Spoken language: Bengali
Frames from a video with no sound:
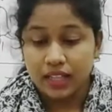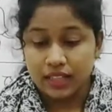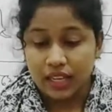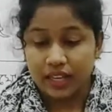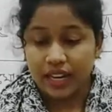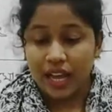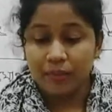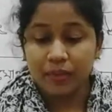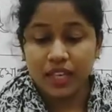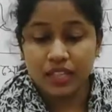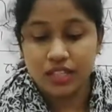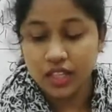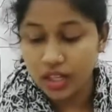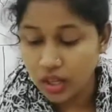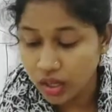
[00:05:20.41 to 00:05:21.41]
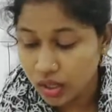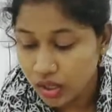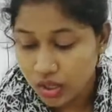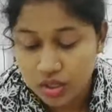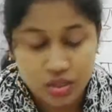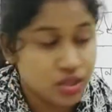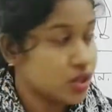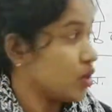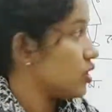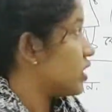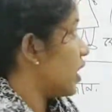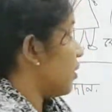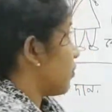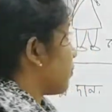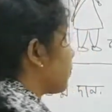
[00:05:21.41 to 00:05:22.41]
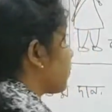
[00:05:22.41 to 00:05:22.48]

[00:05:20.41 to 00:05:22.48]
তার নাম কি ছিল জোসেফ